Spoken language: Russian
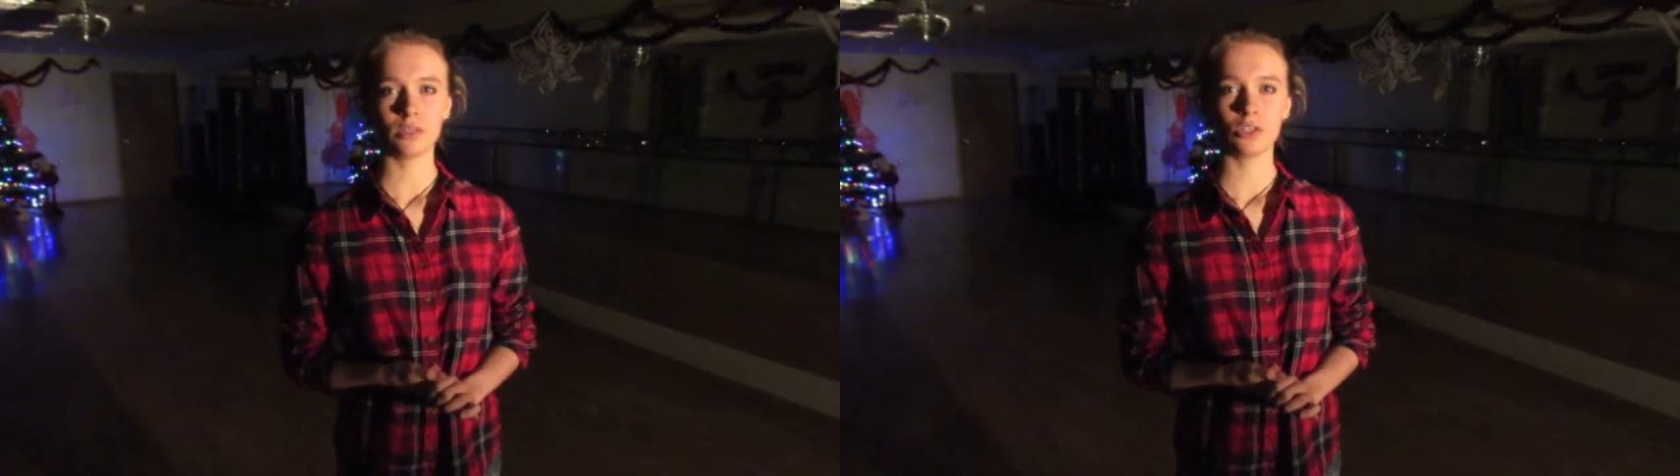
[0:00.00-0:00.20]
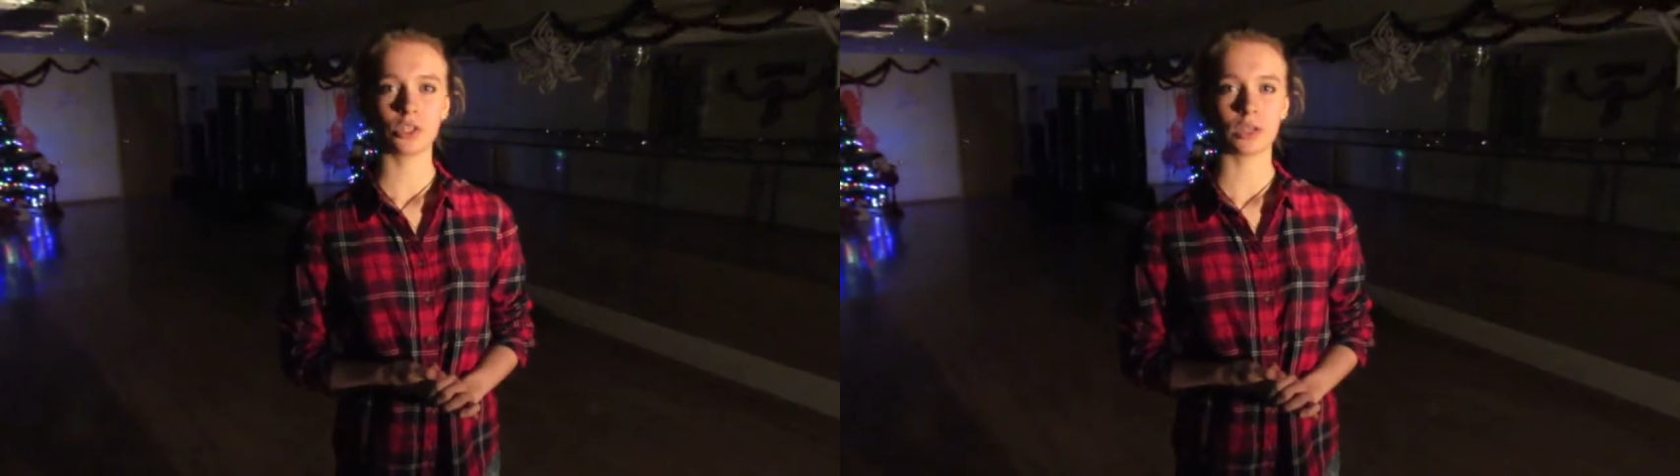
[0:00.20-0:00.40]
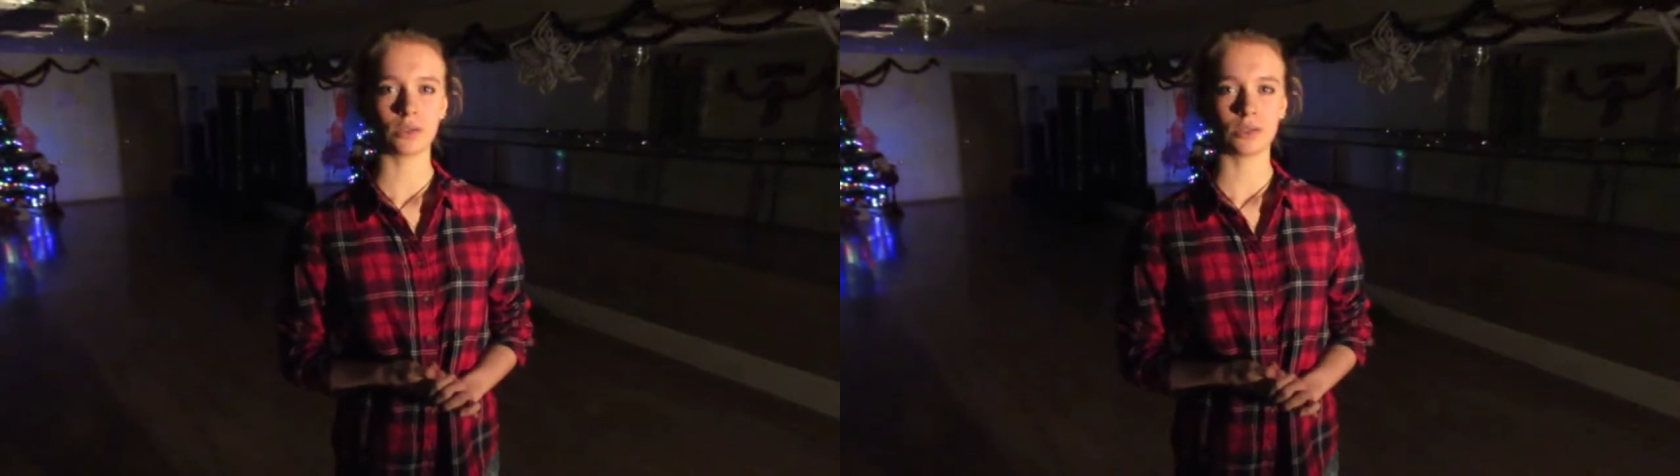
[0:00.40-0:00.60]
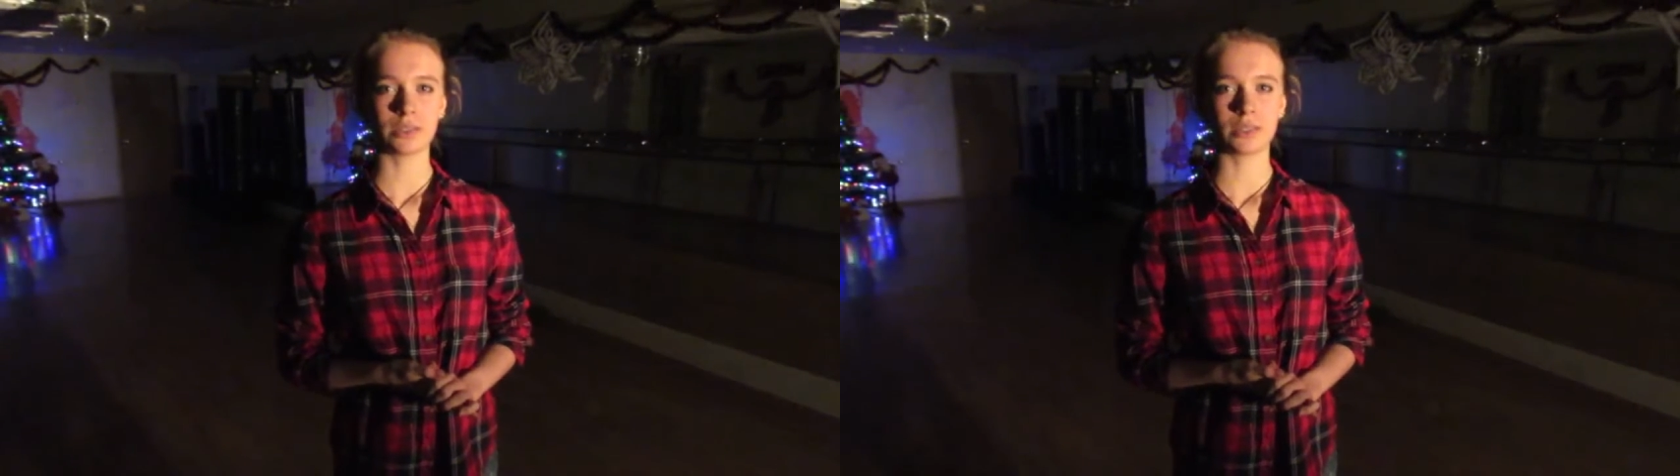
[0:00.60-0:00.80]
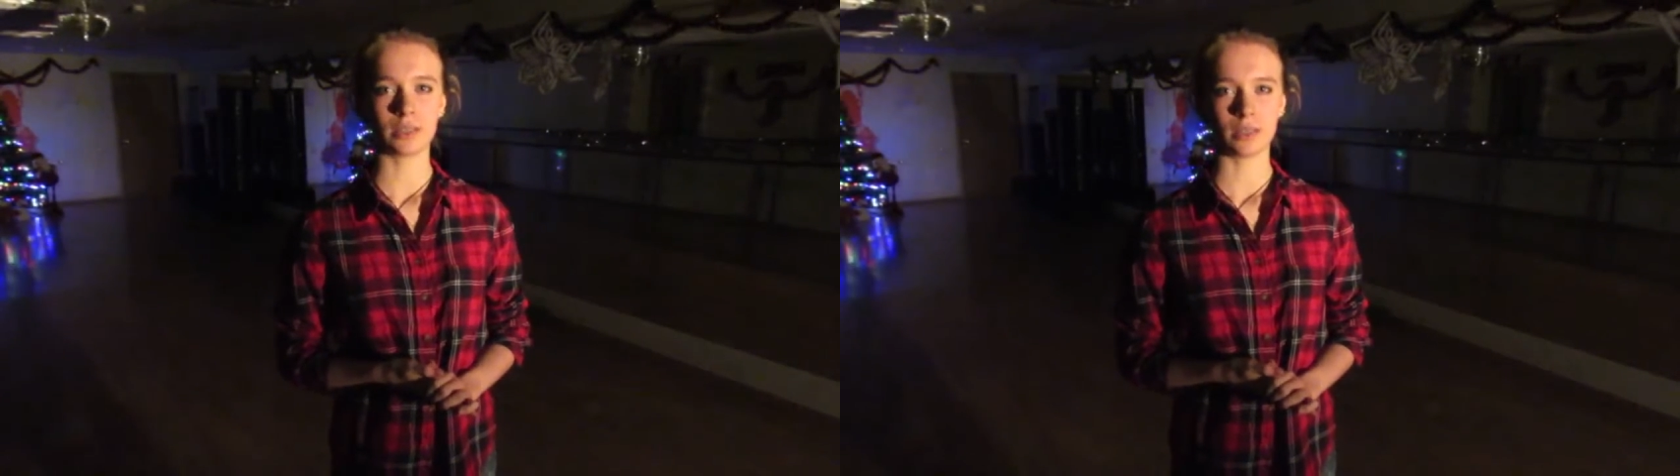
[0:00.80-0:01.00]
читают
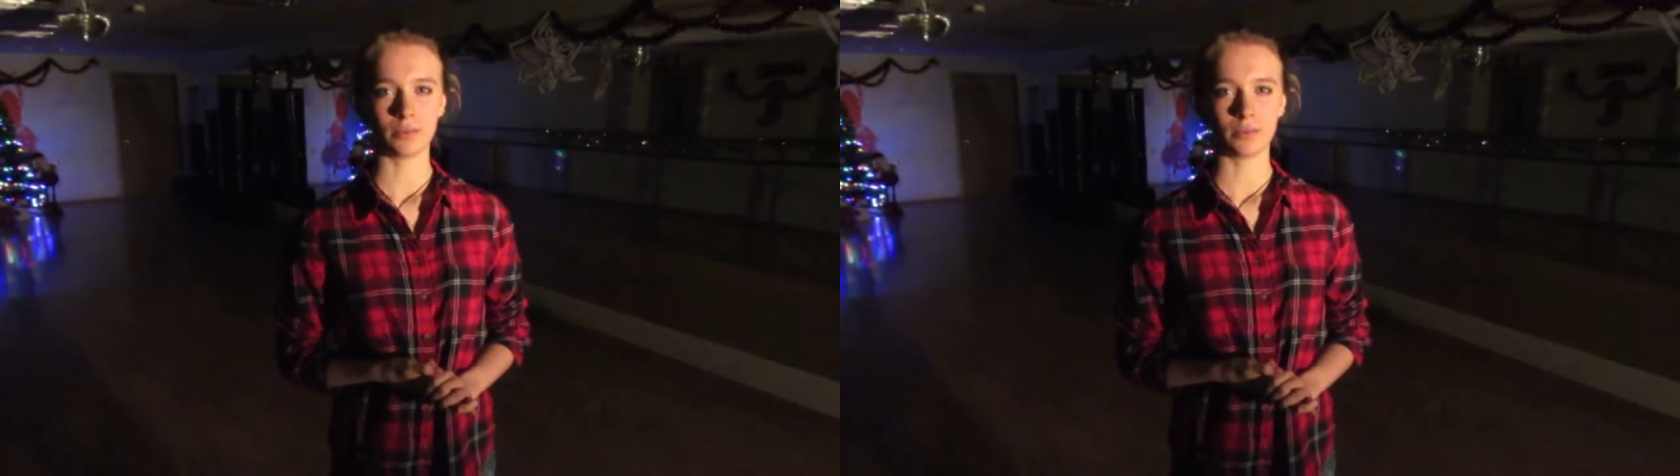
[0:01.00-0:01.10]
стихи.